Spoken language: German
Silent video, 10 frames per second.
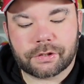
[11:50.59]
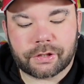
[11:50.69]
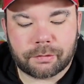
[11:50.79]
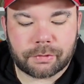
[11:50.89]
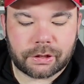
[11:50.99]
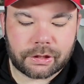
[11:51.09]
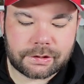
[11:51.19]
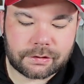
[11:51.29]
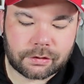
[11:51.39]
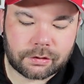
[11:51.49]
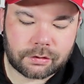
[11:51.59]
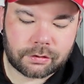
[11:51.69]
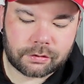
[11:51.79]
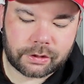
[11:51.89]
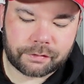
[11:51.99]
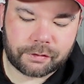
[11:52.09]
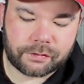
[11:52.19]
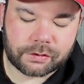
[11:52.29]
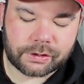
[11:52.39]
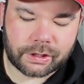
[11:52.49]
Ich denke mal, da, ist so ein, da wird
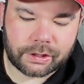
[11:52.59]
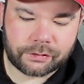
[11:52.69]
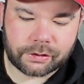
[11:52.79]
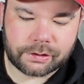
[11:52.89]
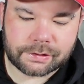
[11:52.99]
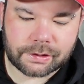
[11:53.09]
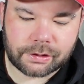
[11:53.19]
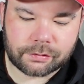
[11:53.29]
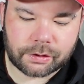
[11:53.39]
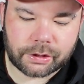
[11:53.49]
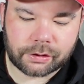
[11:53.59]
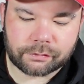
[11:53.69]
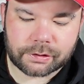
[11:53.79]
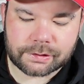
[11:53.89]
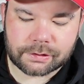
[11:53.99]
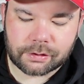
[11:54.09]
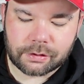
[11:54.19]
so ein Draht drin sein oder irgendwas.